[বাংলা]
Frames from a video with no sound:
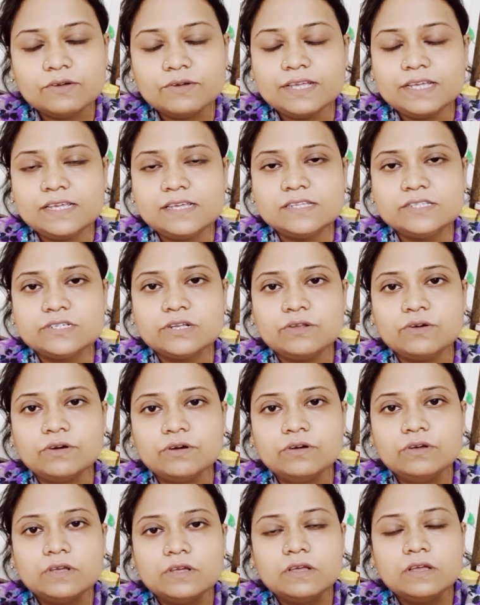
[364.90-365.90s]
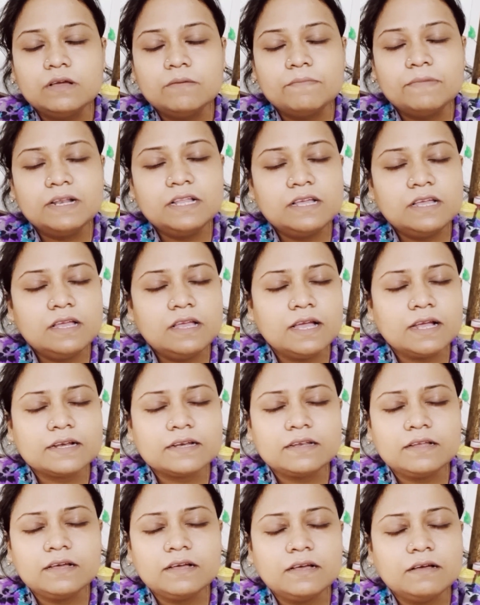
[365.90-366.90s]
হয়ে গিয়েছিল মানে
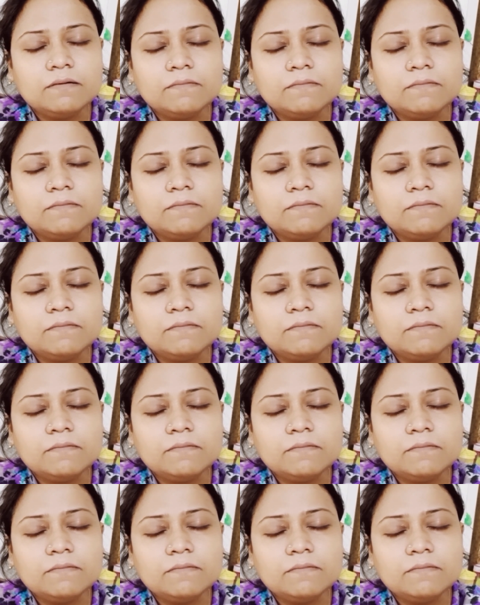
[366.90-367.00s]
একটা